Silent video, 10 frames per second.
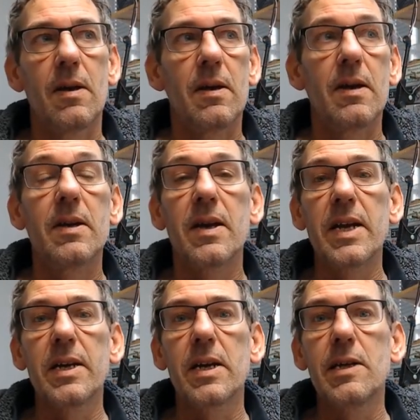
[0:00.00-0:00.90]

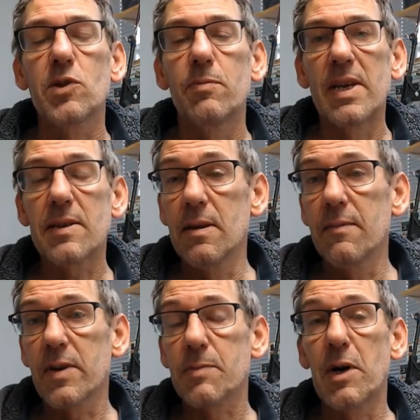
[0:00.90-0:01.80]
Generell zu messen,
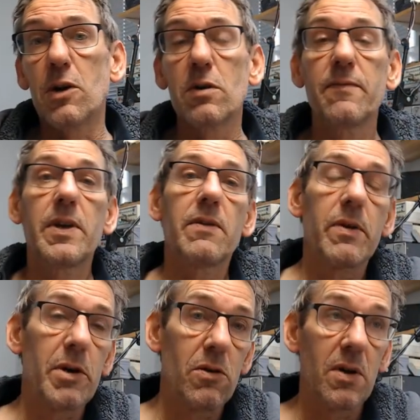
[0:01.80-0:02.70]
was brauchen wir? Wir
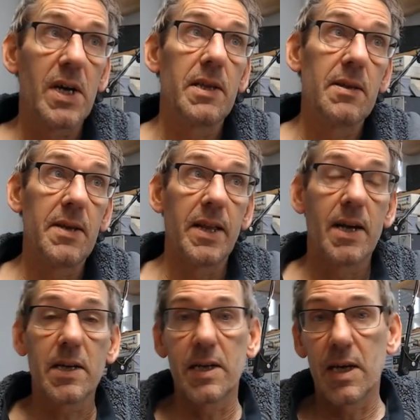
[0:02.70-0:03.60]
brauchen einen
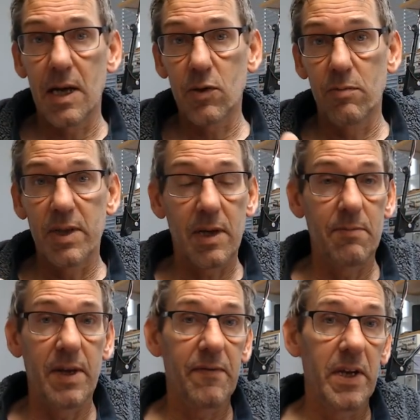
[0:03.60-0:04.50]
Signalgenerator mit einem,
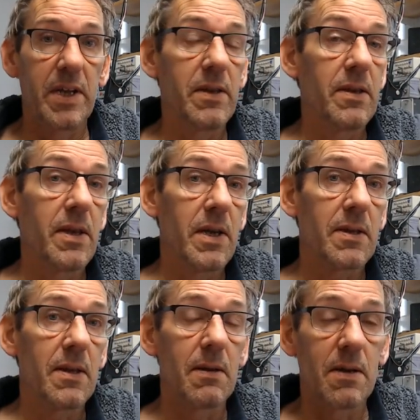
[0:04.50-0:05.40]
definiert, äh,
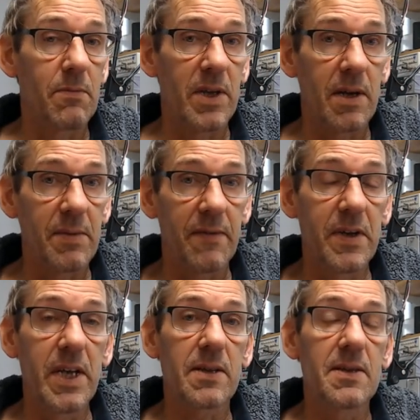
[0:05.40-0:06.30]
ne, mit einem
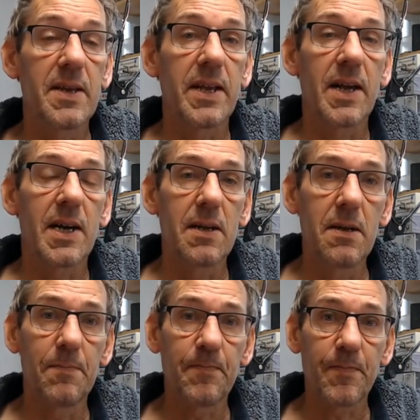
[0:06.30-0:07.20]
definierten Signal,
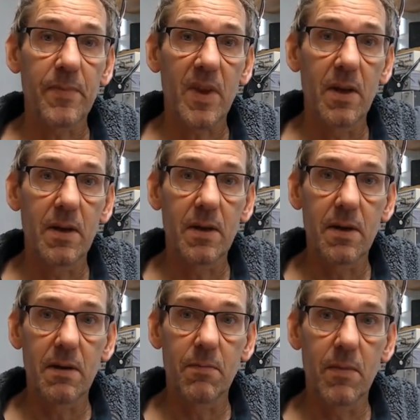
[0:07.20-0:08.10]

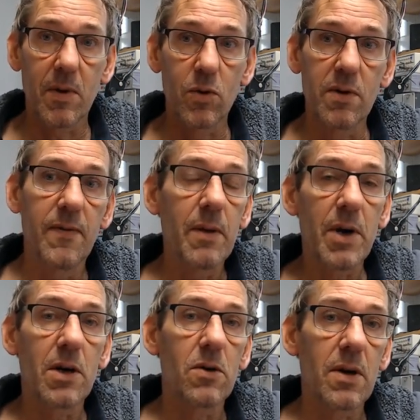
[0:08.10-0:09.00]
ähm, und wir
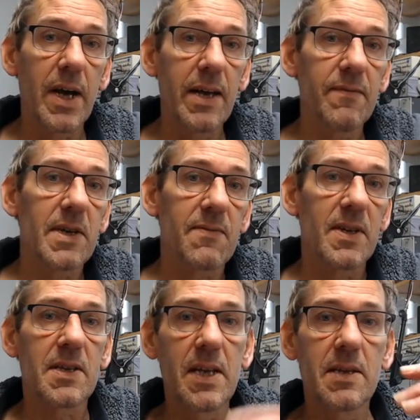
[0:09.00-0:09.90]
brauchen etwas, was
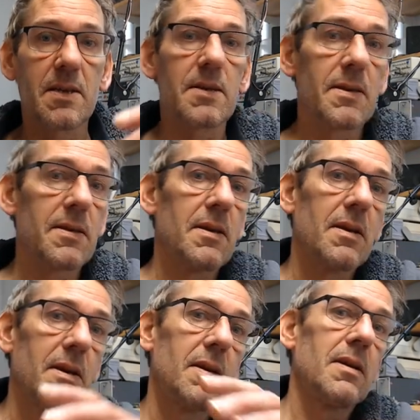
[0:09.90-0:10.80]
dieses
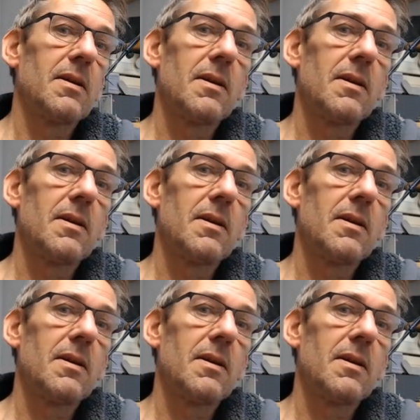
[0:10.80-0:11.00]
äh,